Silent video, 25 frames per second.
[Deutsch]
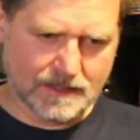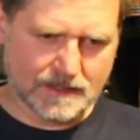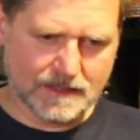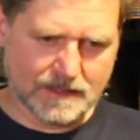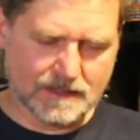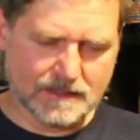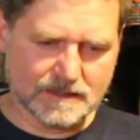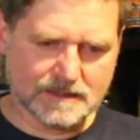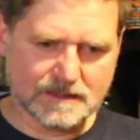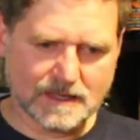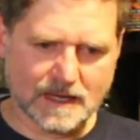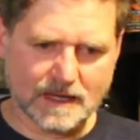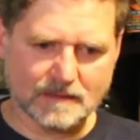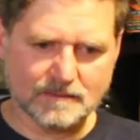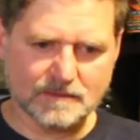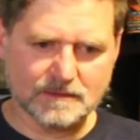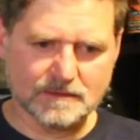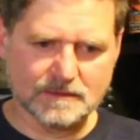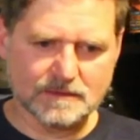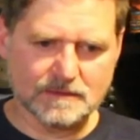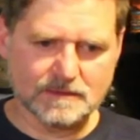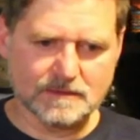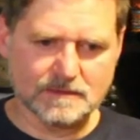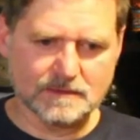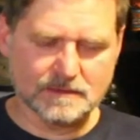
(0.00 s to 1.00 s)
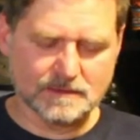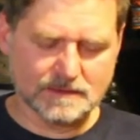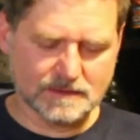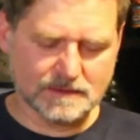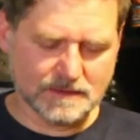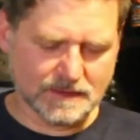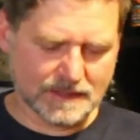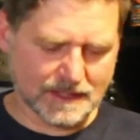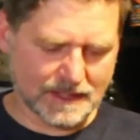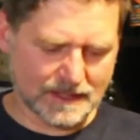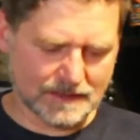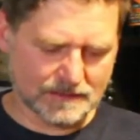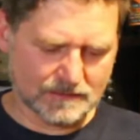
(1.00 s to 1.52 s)
Ich habe äh,
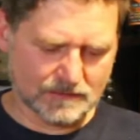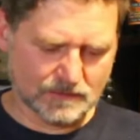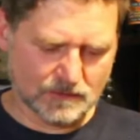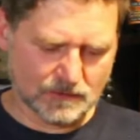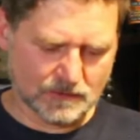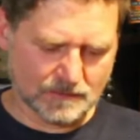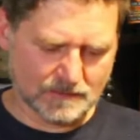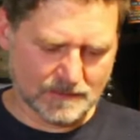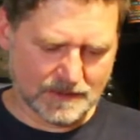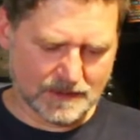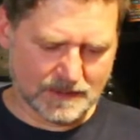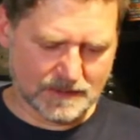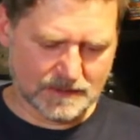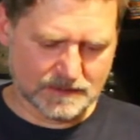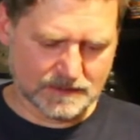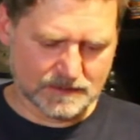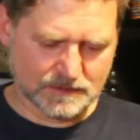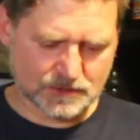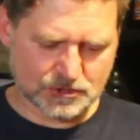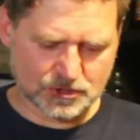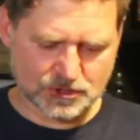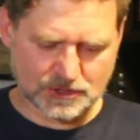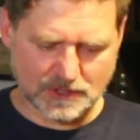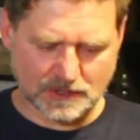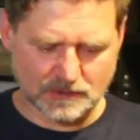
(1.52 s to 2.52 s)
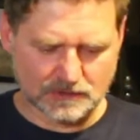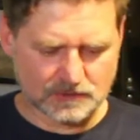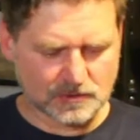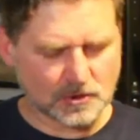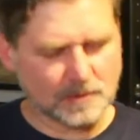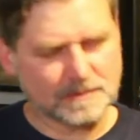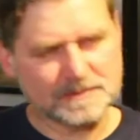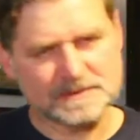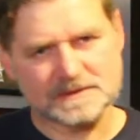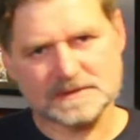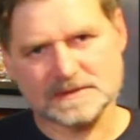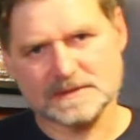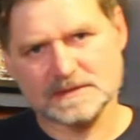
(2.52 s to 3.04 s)
gerade noch mal geschaut,
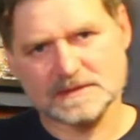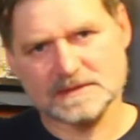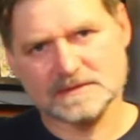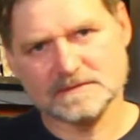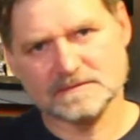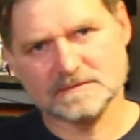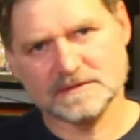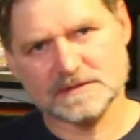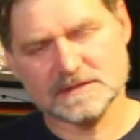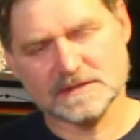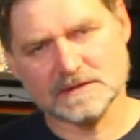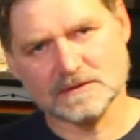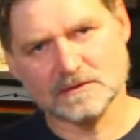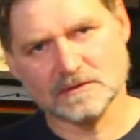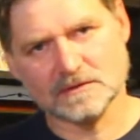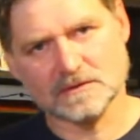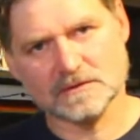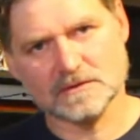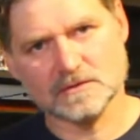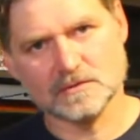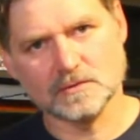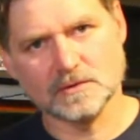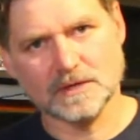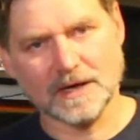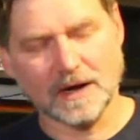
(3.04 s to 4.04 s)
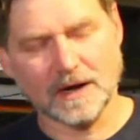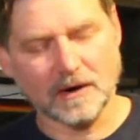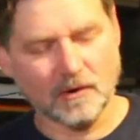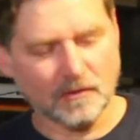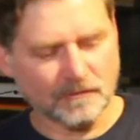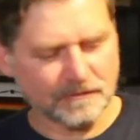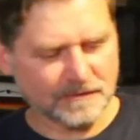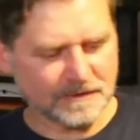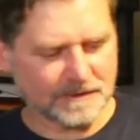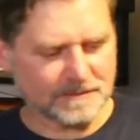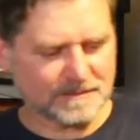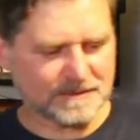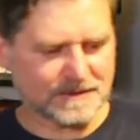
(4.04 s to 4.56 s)
ob es diesen Whisky noch zu
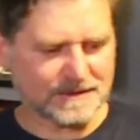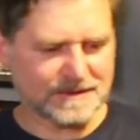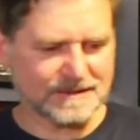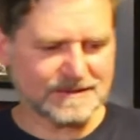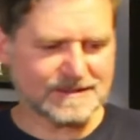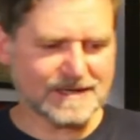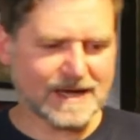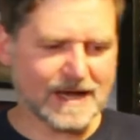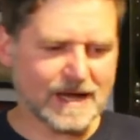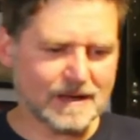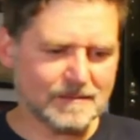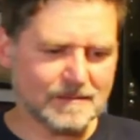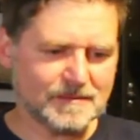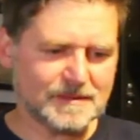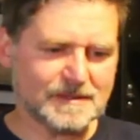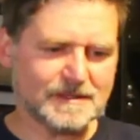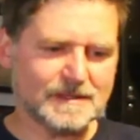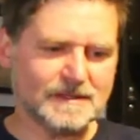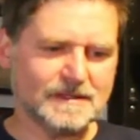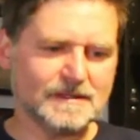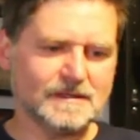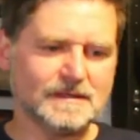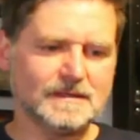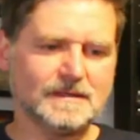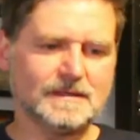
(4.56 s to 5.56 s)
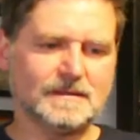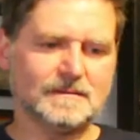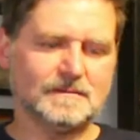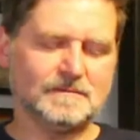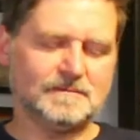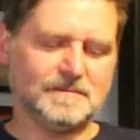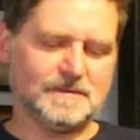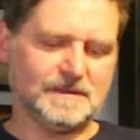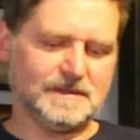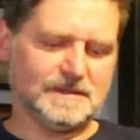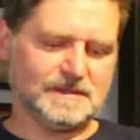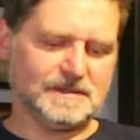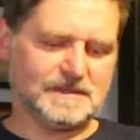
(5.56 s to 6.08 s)
kaufen gibt. Ich habe ihn,
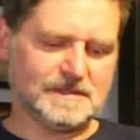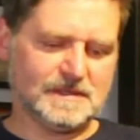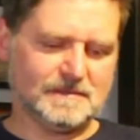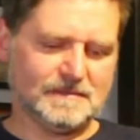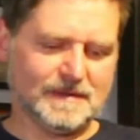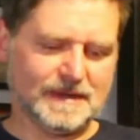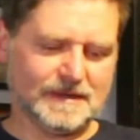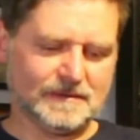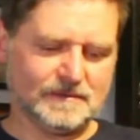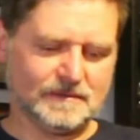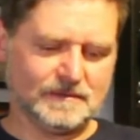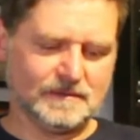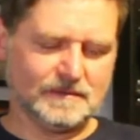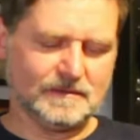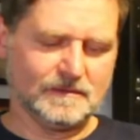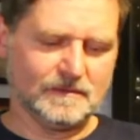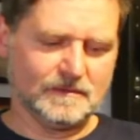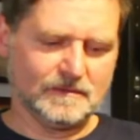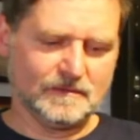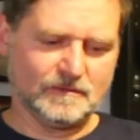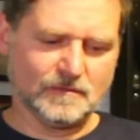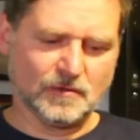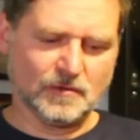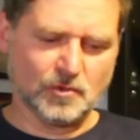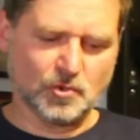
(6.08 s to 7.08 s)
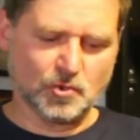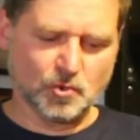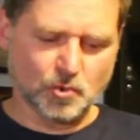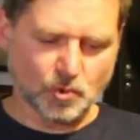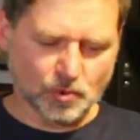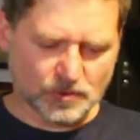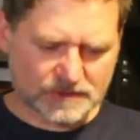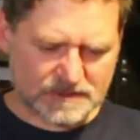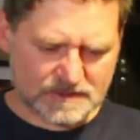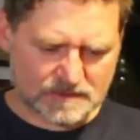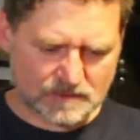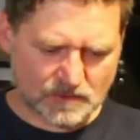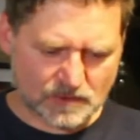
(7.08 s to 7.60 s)
bin ich der Meinung, vor
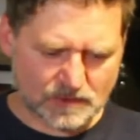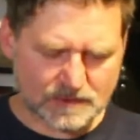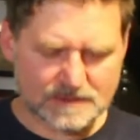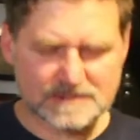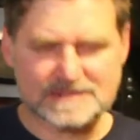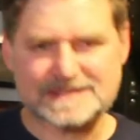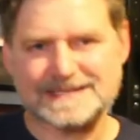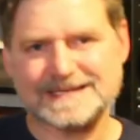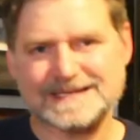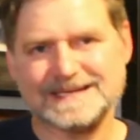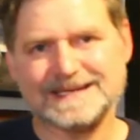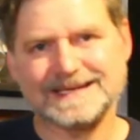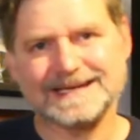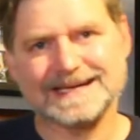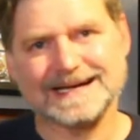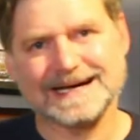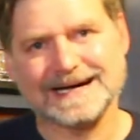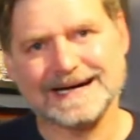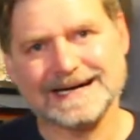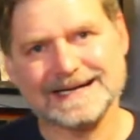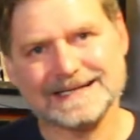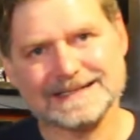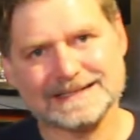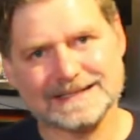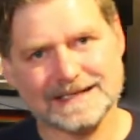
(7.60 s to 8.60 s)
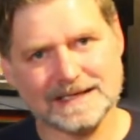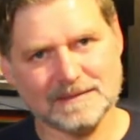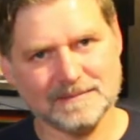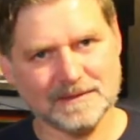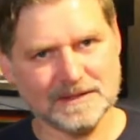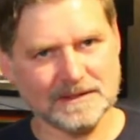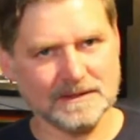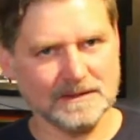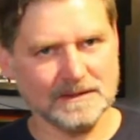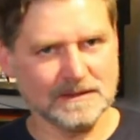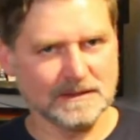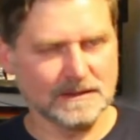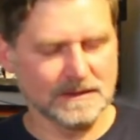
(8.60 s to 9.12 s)
kurzem noch gesehen gerade,
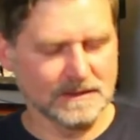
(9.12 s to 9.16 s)
aber